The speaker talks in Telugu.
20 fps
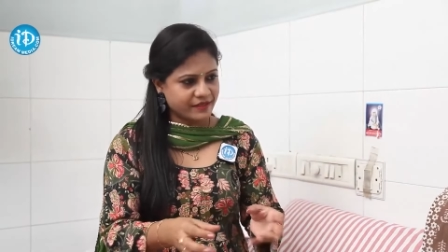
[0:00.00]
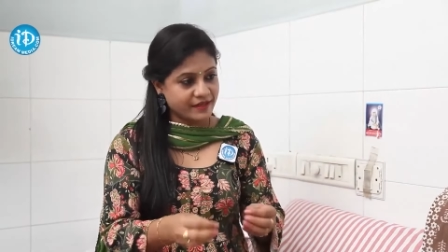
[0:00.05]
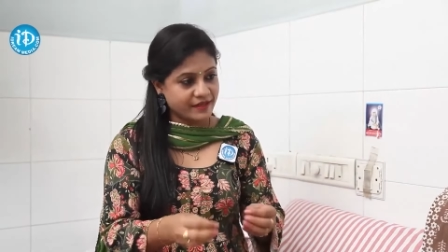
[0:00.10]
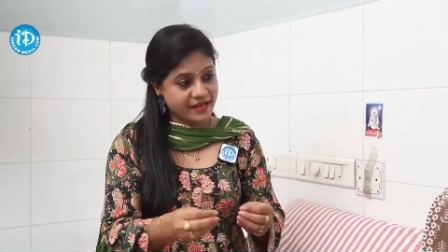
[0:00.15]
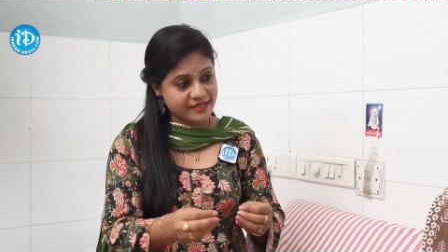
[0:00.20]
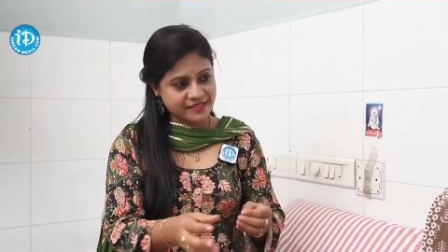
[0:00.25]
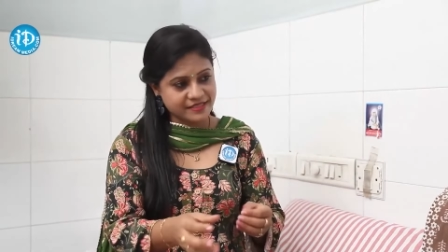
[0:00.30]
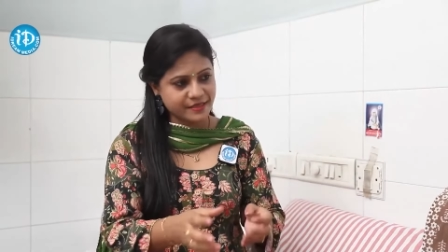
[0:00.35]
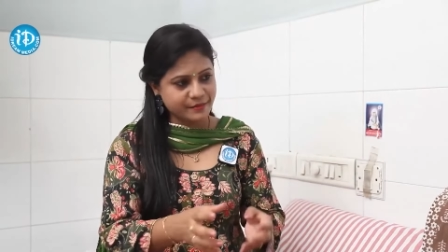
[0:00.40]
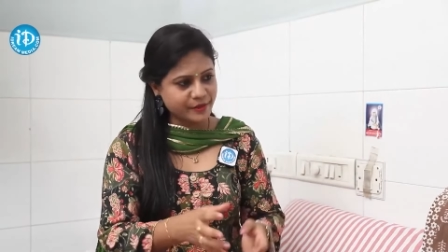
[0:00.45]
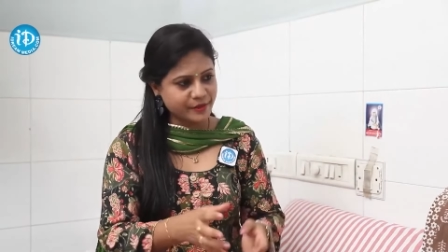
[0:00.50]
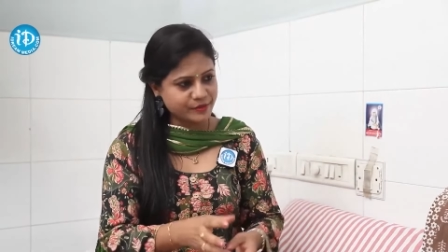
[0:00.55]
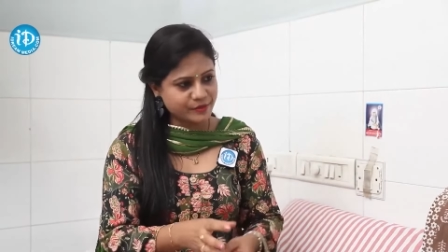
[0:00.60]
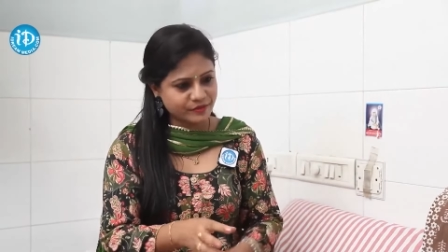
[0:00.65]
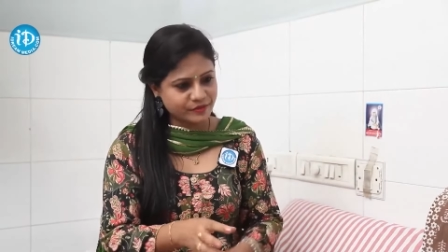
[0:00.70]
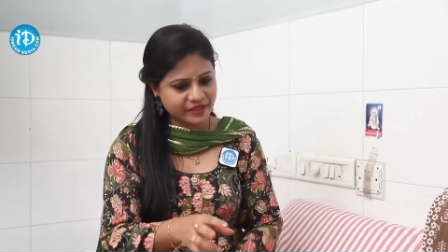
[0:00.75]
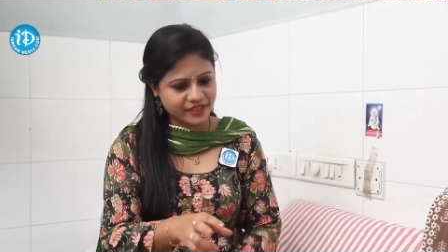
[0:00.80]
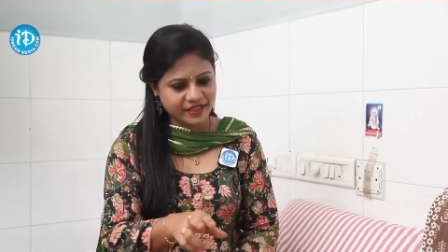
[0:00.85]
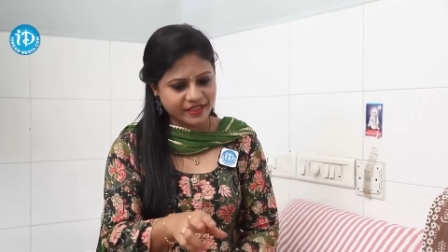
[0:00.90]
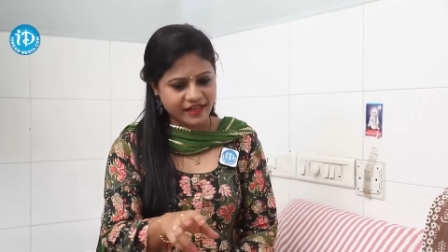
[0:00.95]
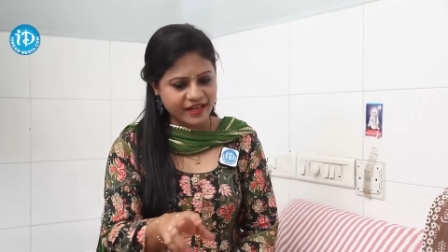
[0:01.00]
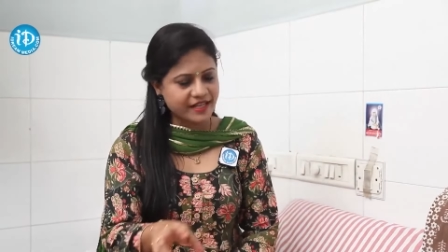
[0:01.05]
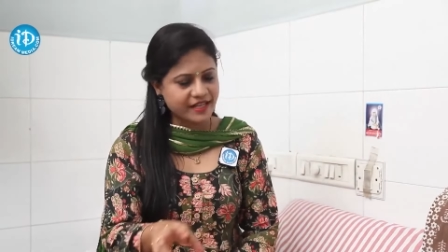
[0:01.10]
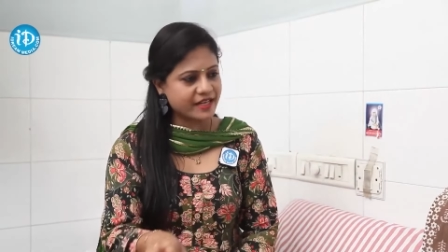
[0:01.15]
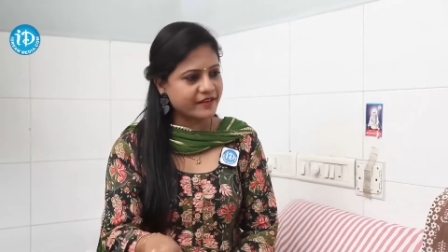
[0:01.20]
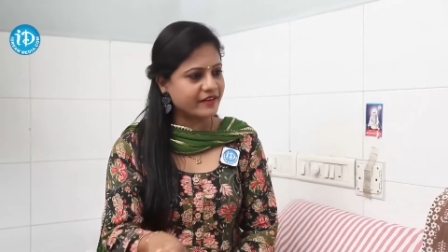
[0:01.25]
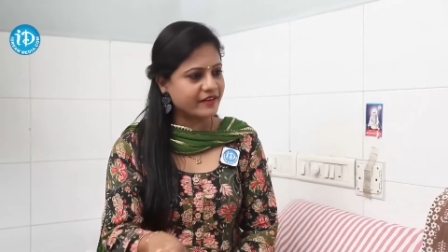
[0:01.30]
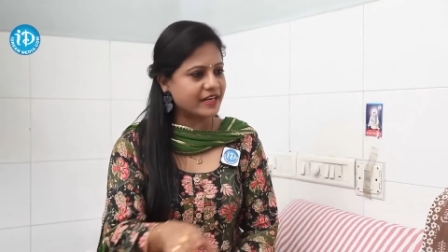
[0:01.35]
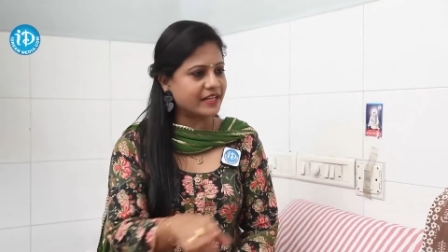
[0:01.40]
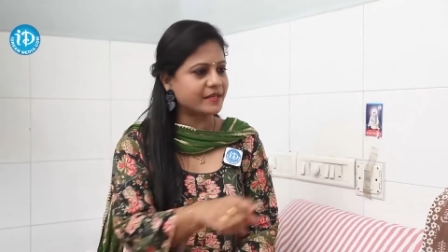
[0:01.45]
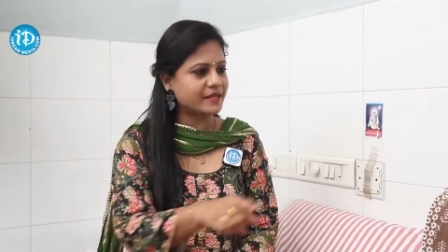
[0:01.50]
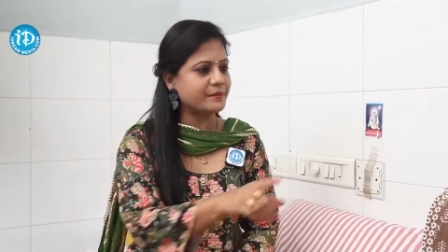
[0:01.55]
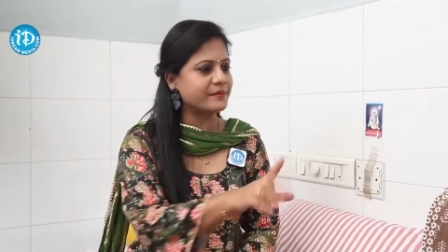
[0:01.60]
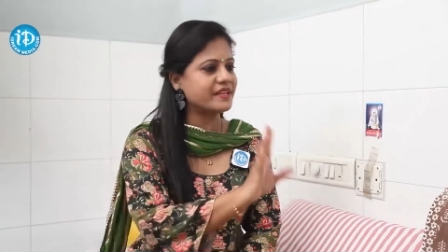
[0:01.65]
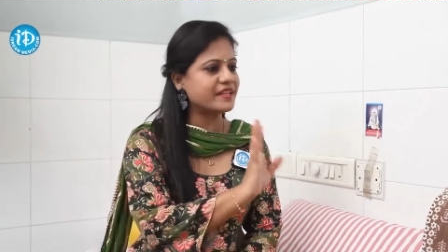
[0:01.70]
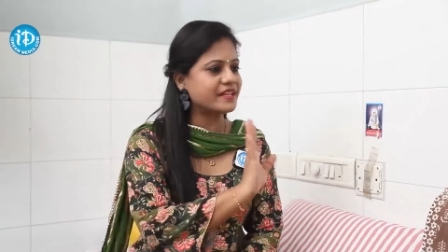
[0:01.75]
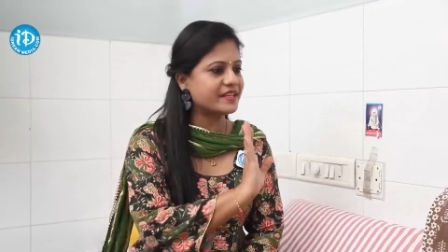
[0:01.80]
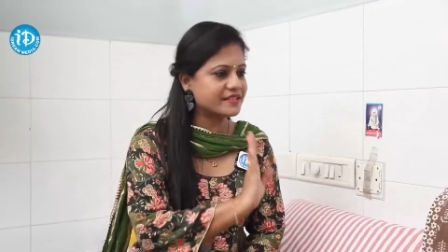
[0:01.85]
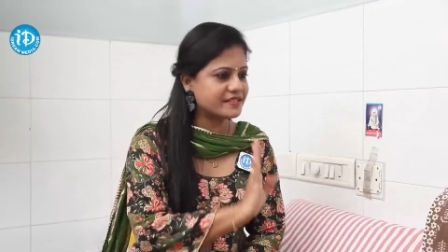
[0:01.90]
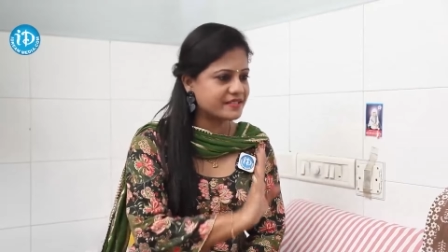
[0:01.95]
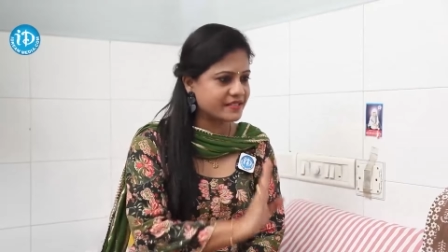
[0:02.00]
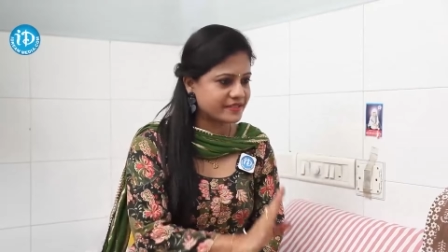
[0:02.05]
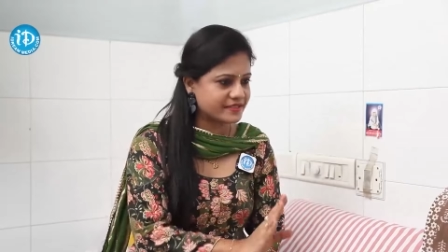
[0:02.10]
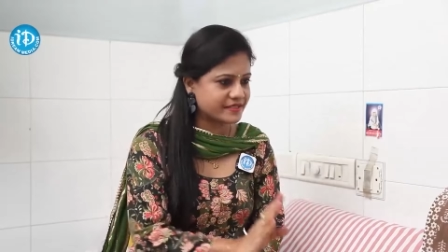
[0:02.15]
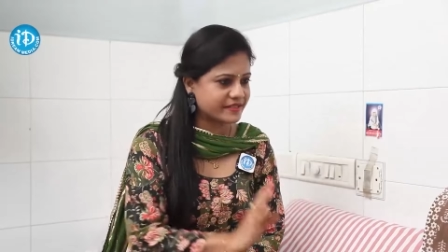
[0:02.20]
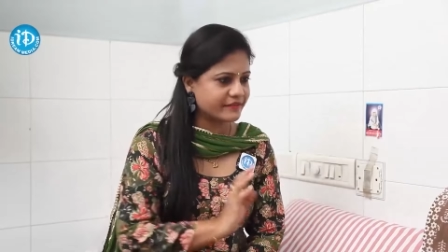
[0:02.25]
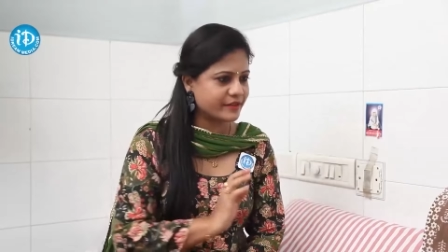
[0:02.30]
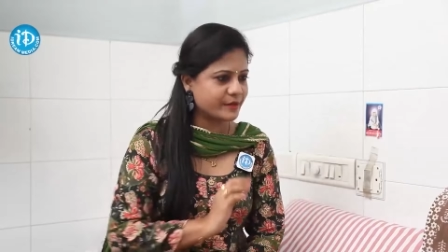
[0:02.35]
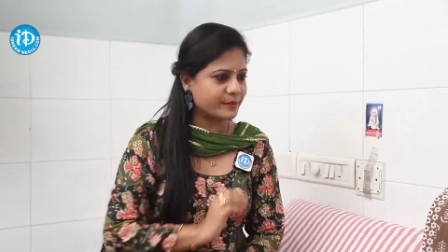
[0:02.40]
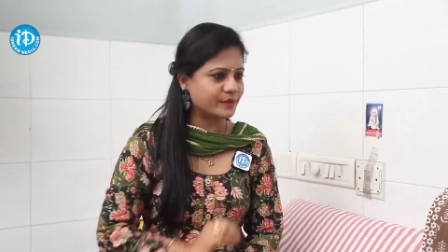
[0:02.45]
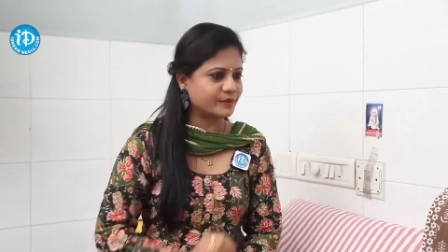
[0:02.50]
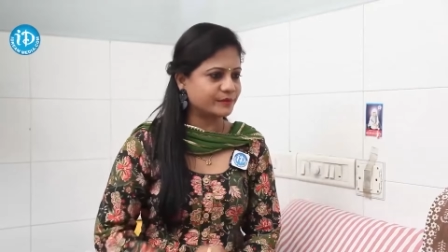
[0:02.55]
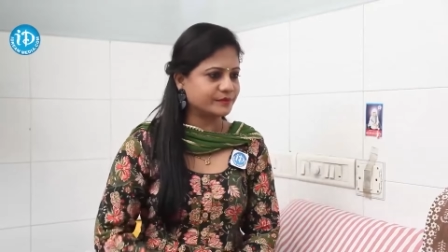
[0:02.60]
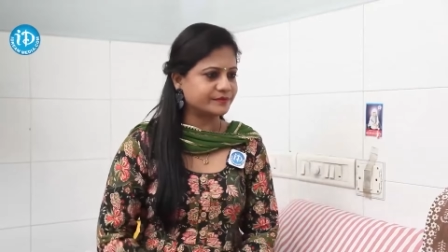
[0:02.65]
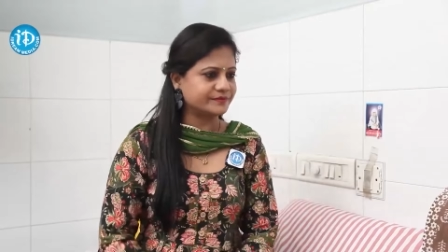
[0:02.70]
నాశనం అవుతుంది అనే వాళ్ళకి మీరిచ్చే జవాబు